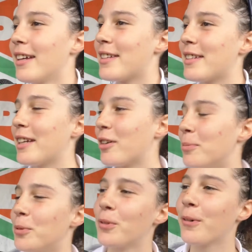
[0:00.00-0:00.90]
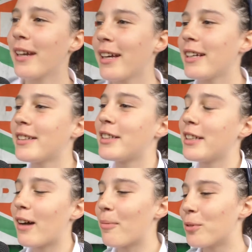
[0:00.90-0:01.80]
Sì, comunque ci
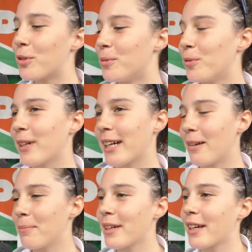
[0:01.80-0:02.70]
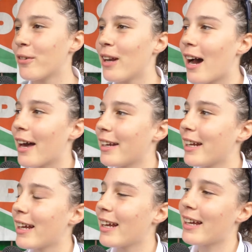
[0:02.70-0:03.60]
davamo comunque cambi
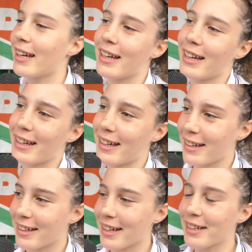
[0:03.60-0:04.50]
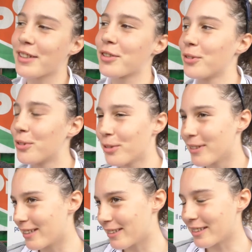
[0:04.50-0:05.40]
regolari e niente, sono
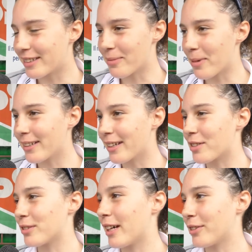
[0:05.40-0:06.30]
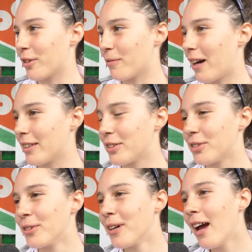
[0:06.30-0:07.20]
contentissima del risultato che ho
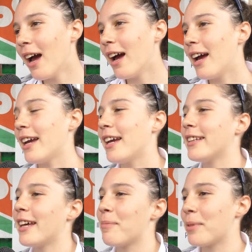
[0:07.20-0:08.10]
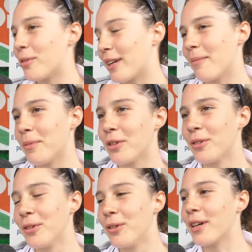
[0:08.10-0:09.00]
fatto ed è per ora il
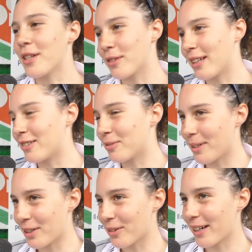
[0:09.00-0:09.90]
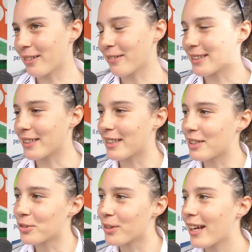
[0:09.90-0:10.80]
mio risultato migliore in questa
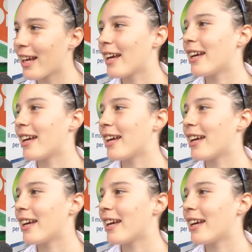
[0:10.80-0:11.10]
stagione.